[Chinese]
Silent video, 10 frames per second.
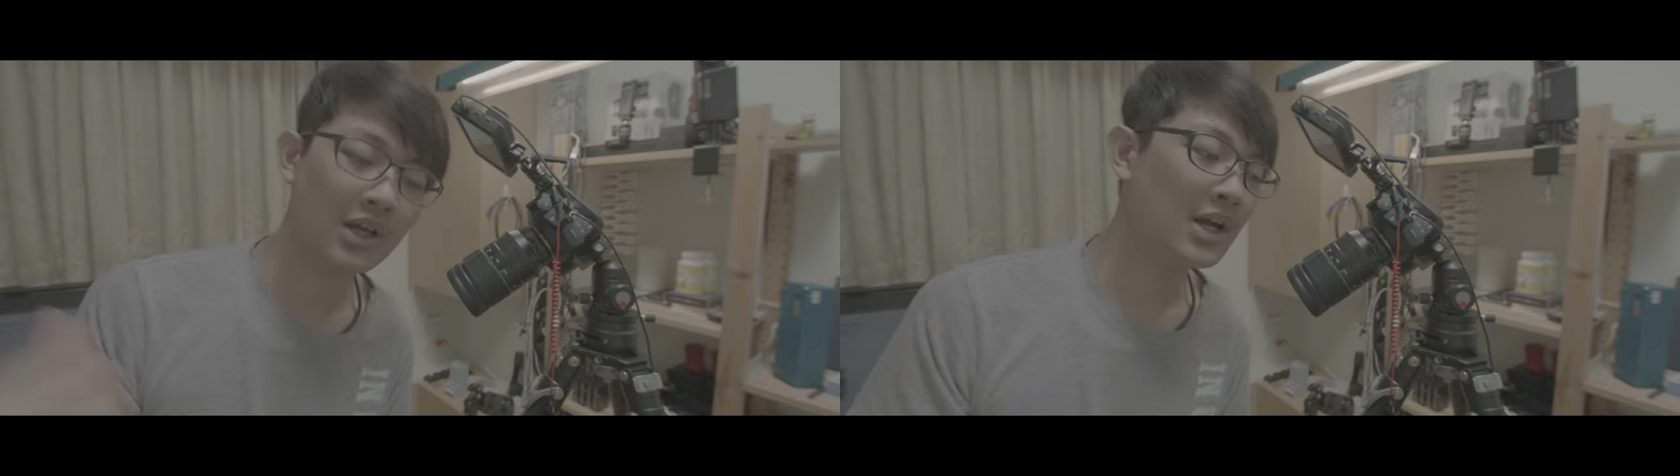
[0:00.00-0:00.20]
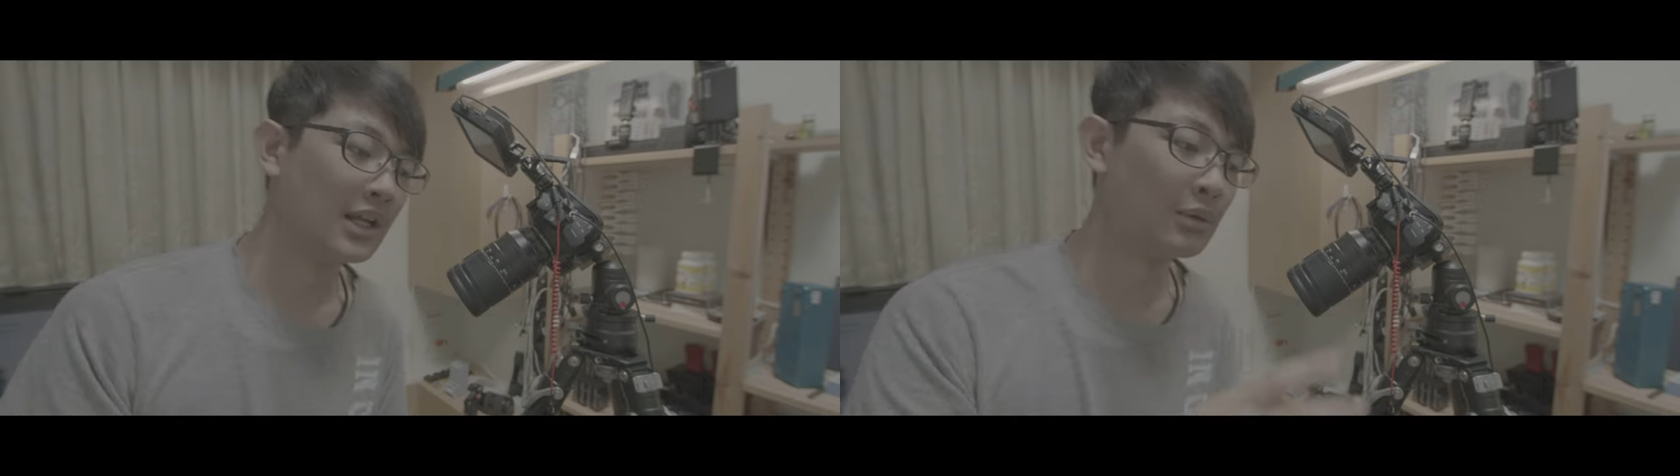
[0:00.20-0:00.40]

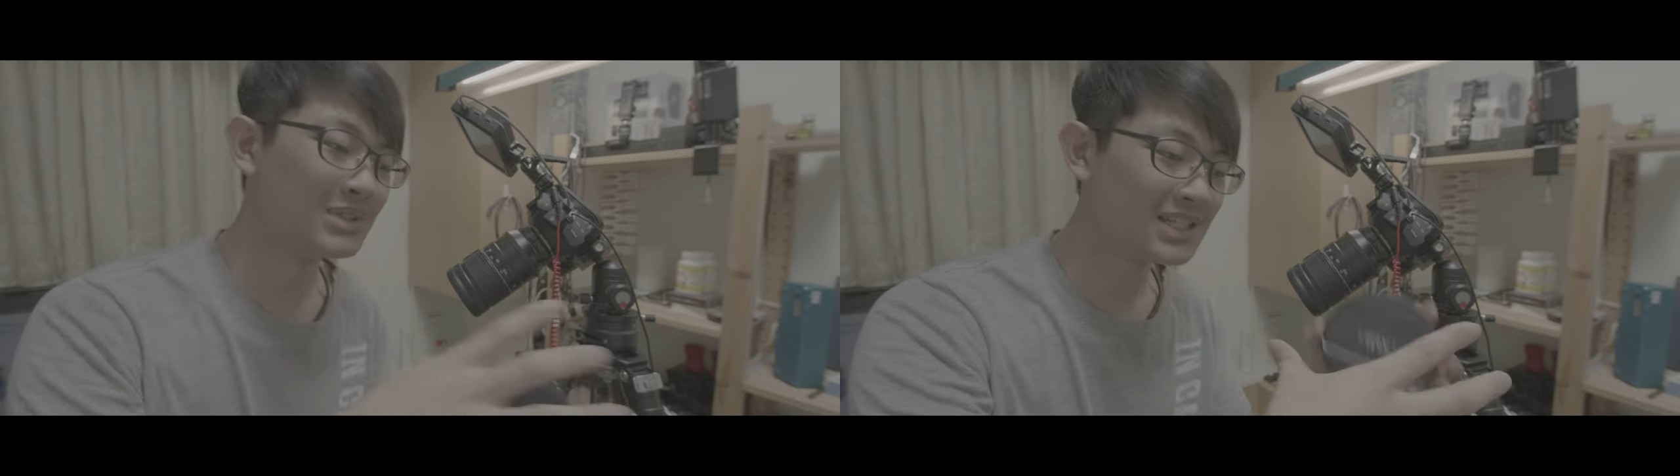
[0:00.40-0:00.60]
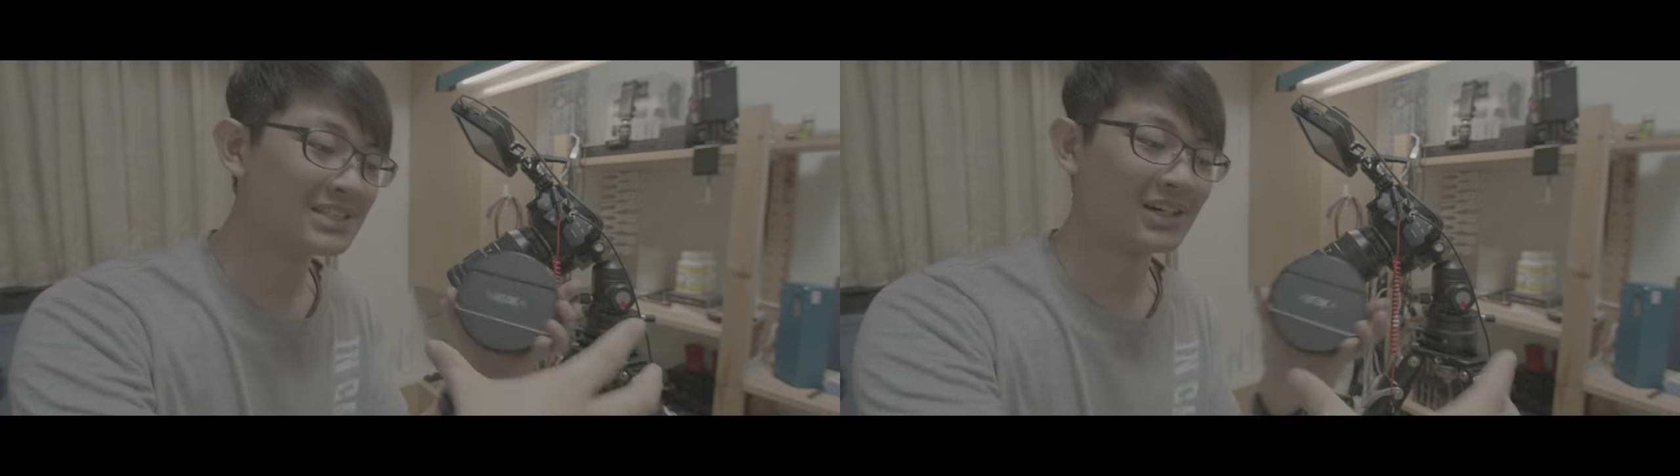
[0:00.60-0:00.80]
那我们
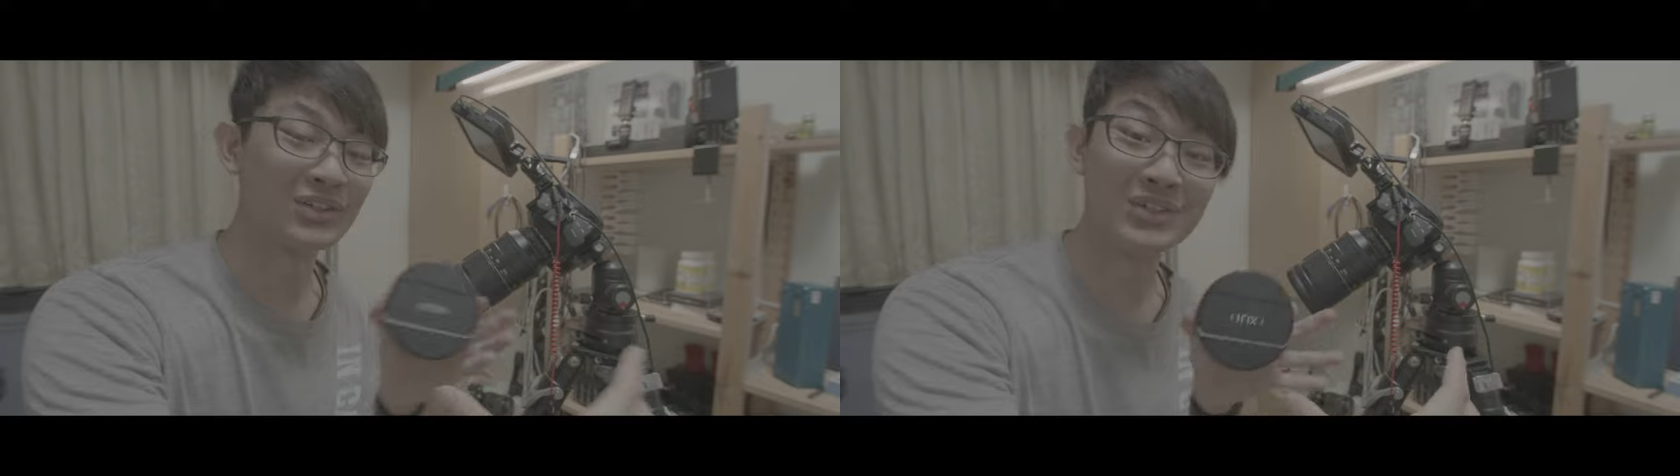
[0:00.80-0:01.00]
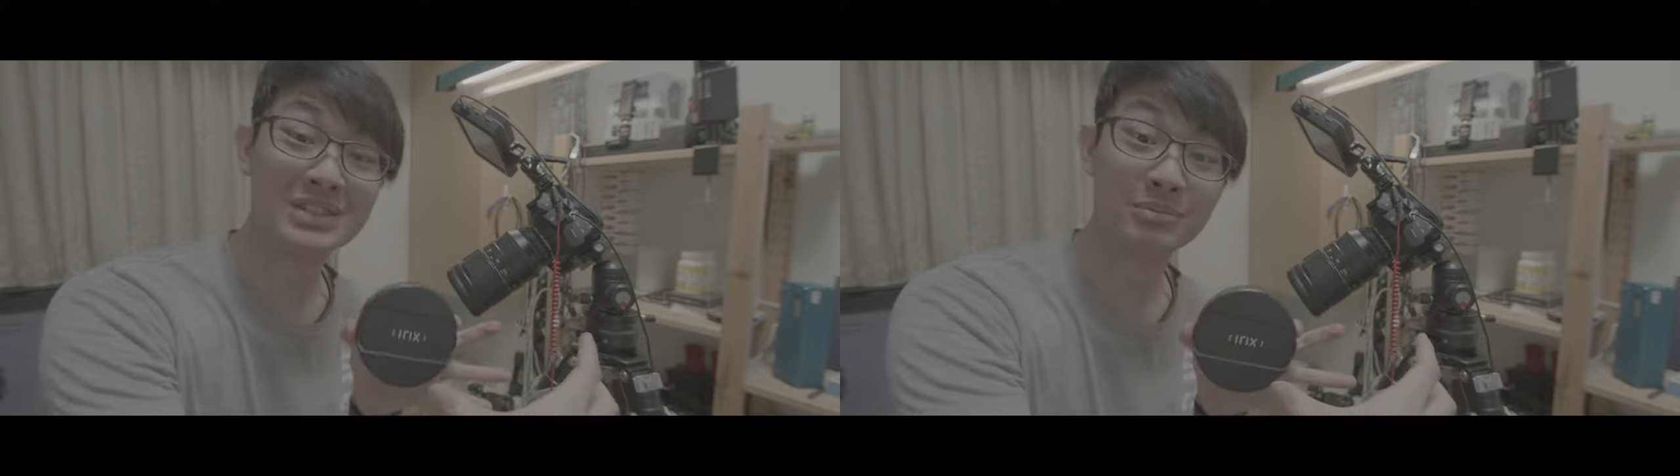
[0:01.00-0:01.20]
现场有
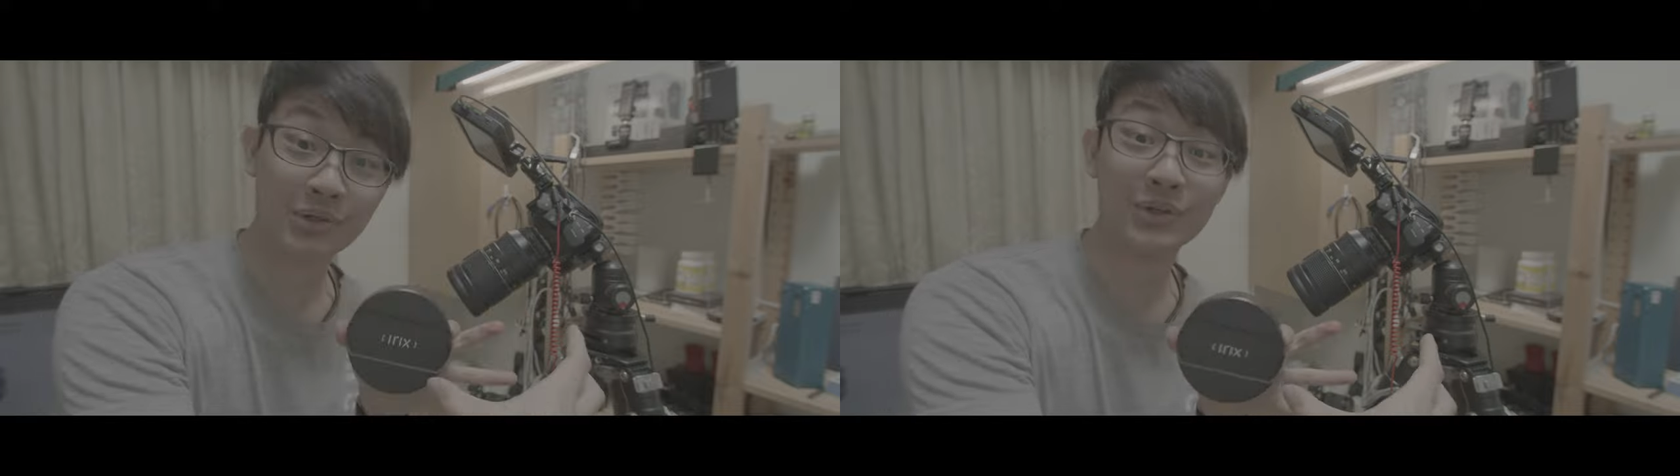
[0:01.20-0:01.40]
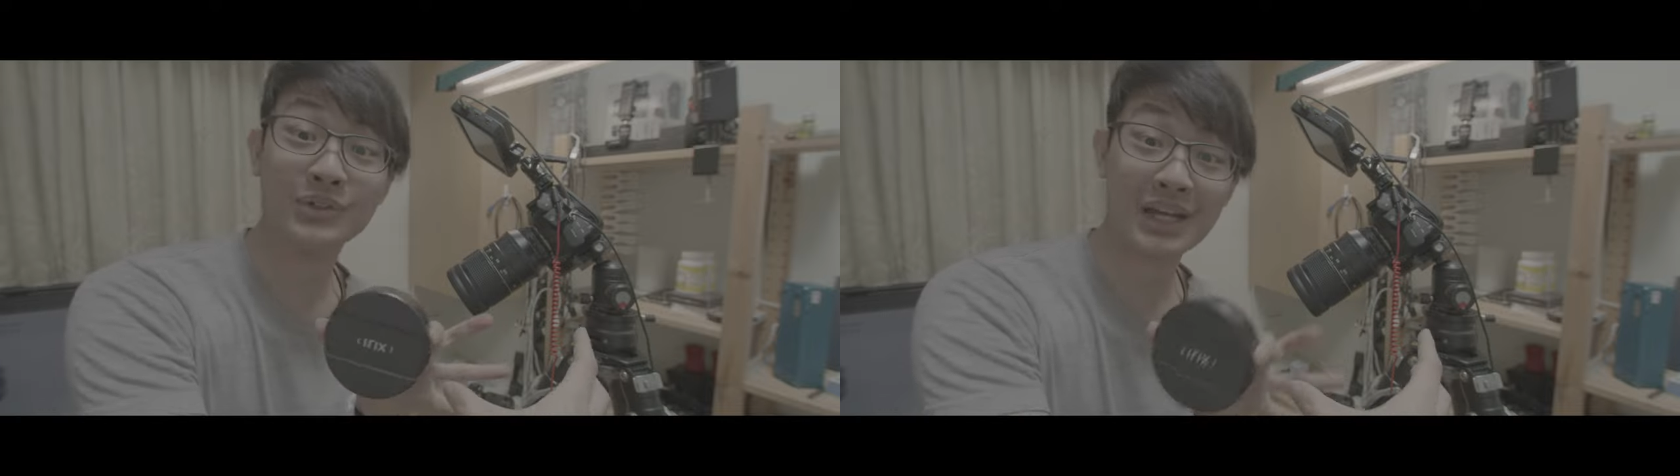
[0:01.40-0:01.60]
一只
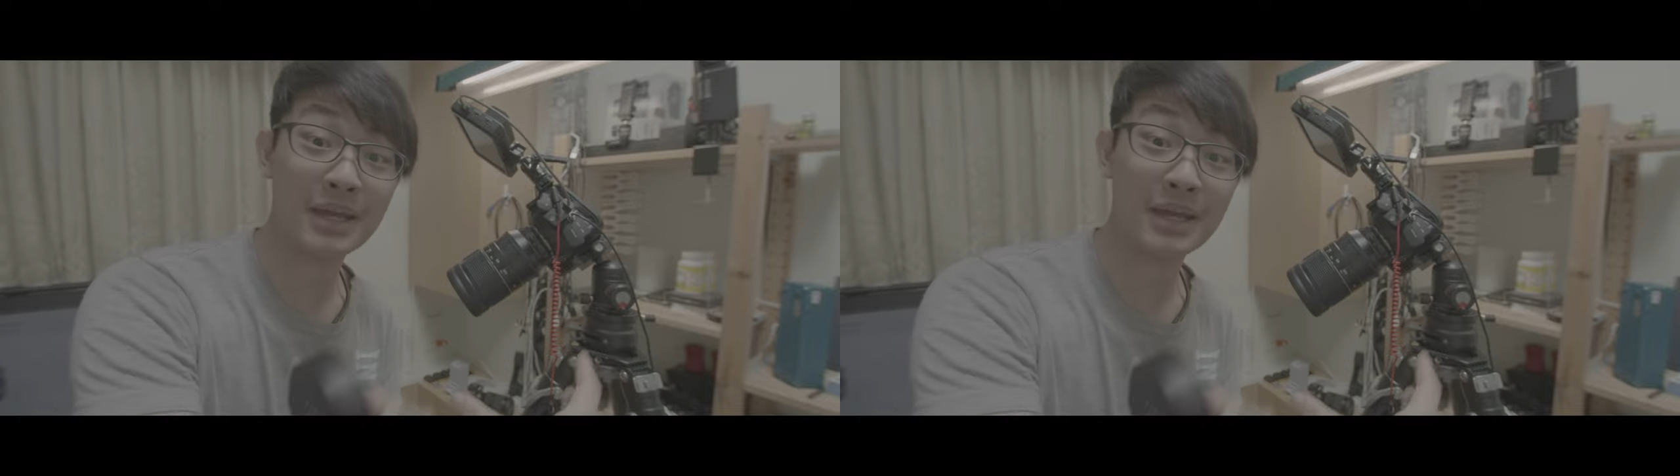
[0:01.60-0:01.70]
prototype，